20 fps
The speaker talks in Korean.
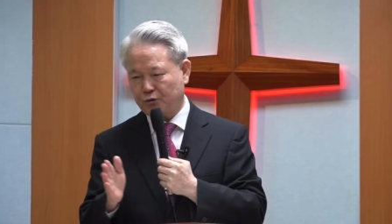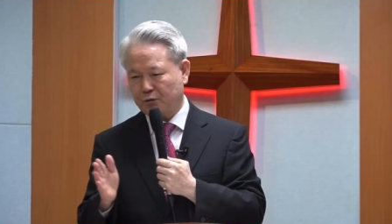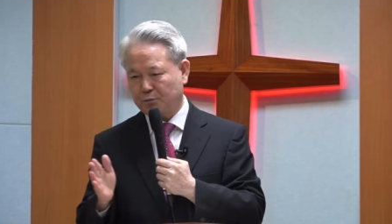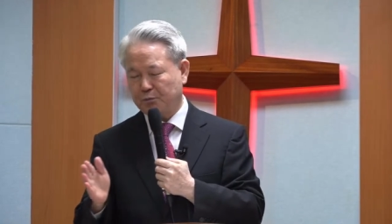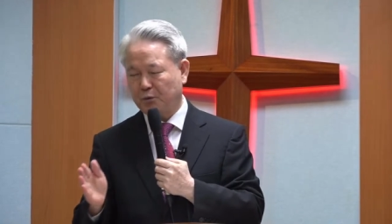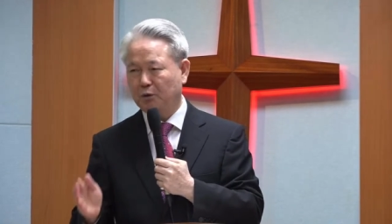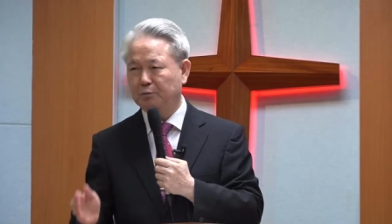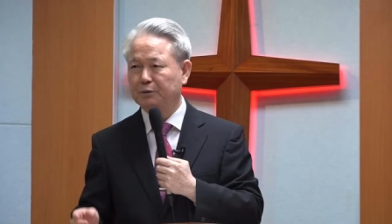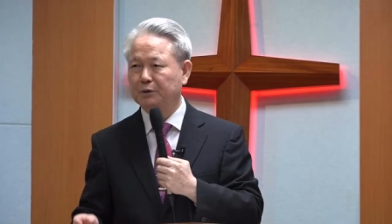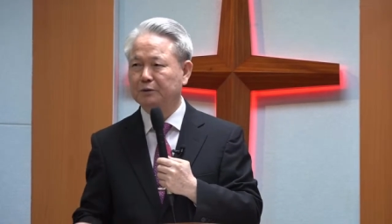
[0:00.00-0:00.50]

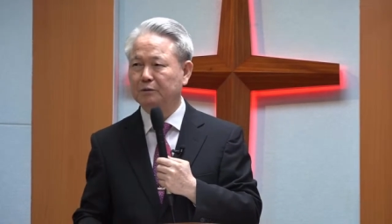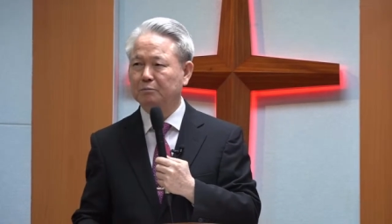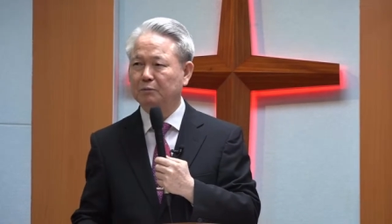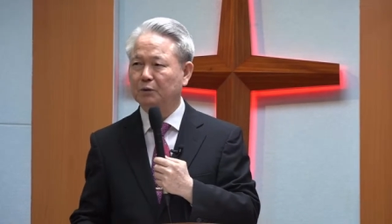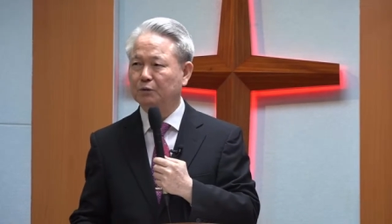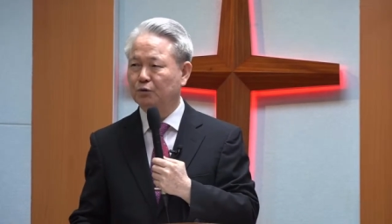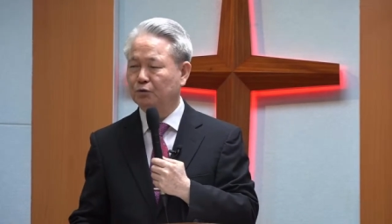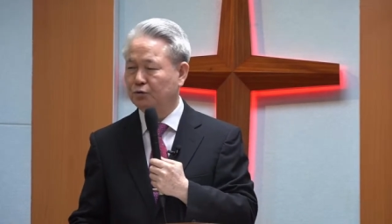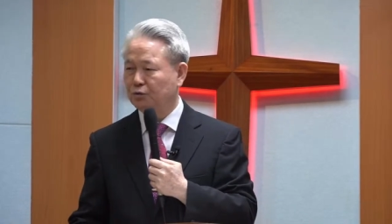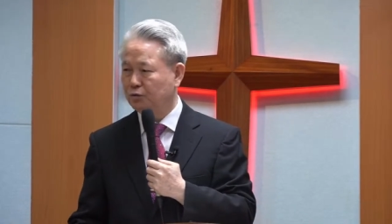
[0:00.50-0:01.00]
보면 뭐
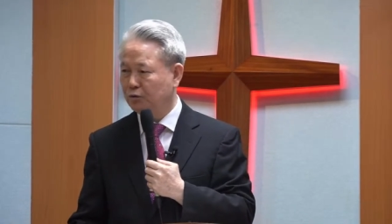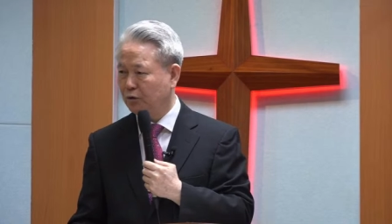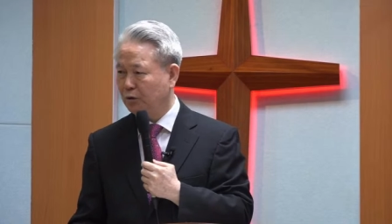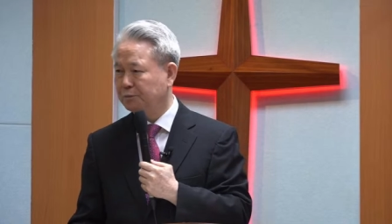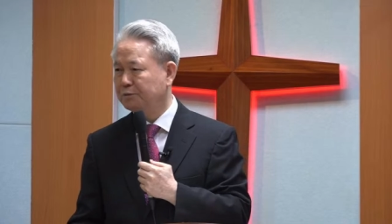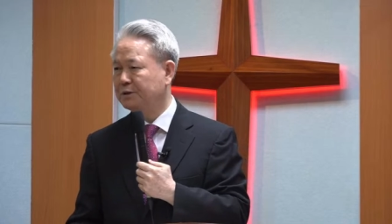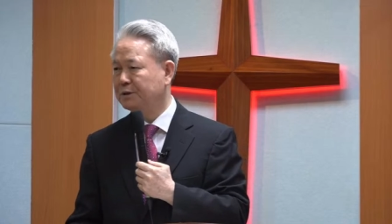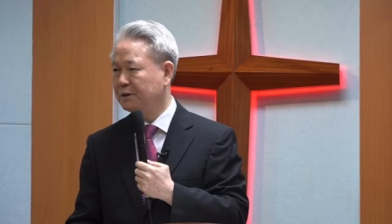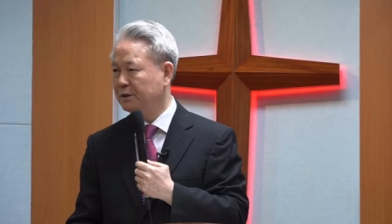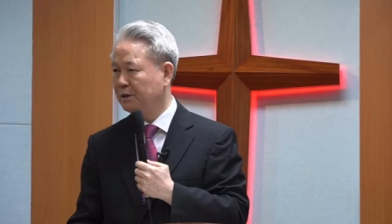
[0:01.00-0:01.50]

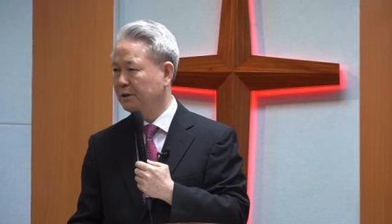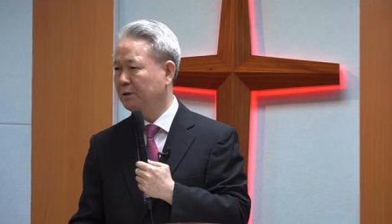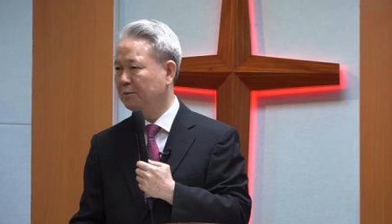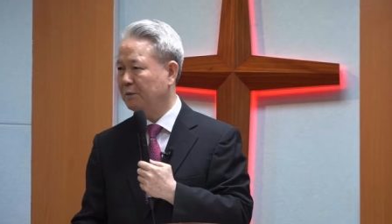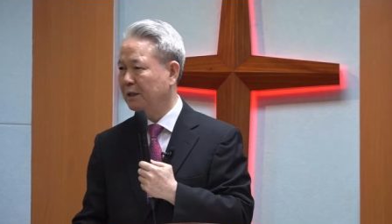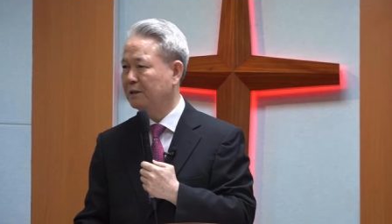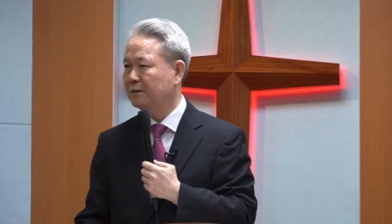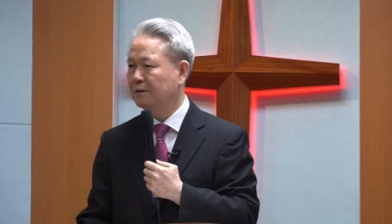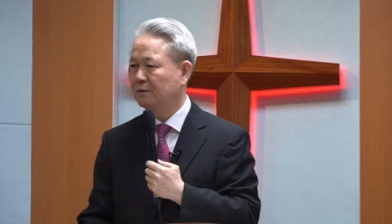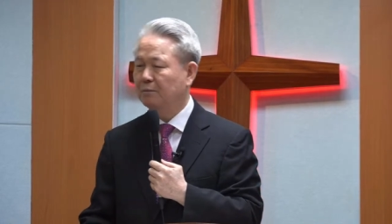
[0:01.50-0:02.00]
수없이
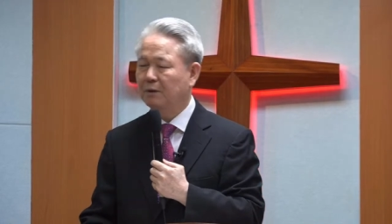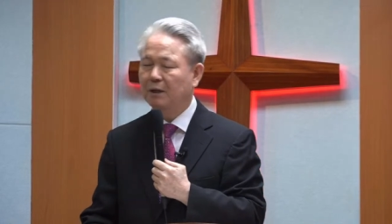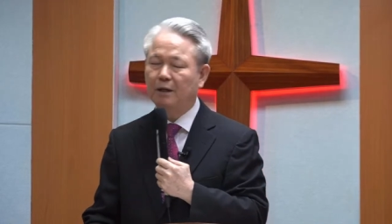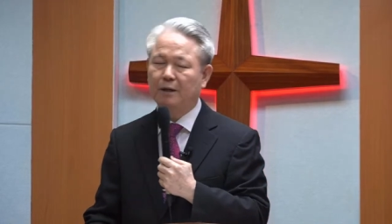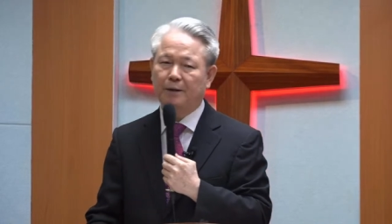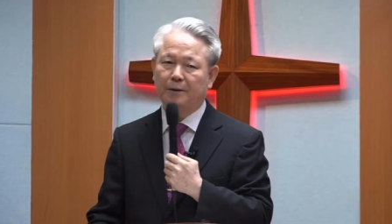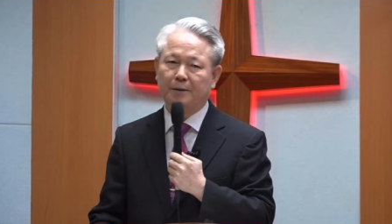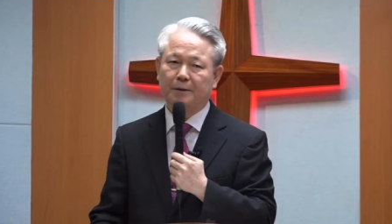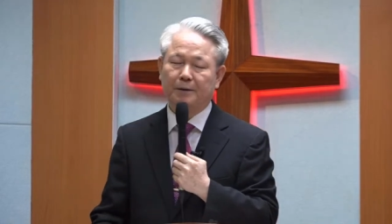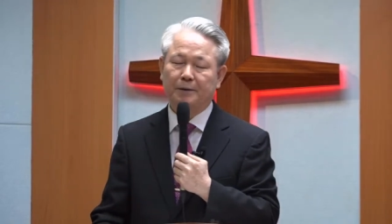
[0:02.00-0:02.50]
말씀하여.